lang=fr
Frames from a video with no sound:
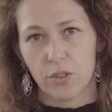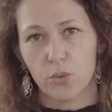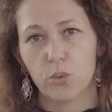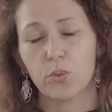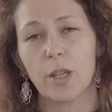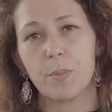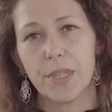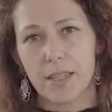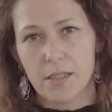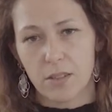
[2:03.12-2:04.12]
dont on a
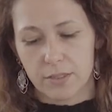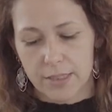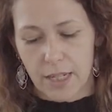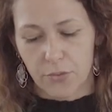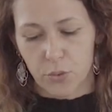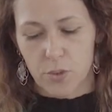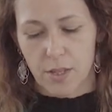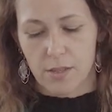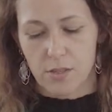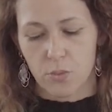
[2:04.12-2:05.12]
bien senti la
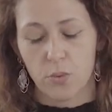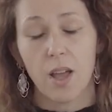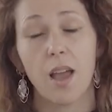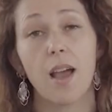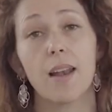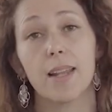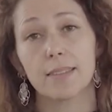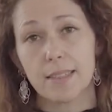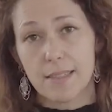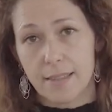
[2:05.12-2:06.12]
frustration, la
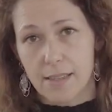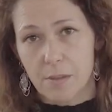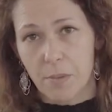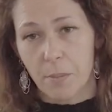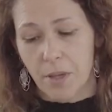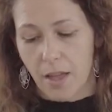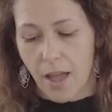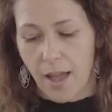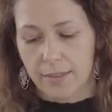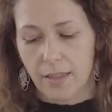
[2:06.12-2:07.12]
tristesse même,
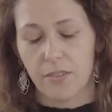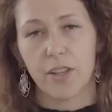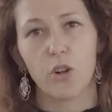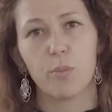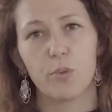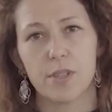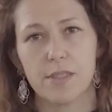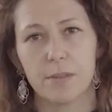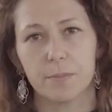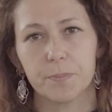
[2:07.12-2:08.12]
à travers leur poésie.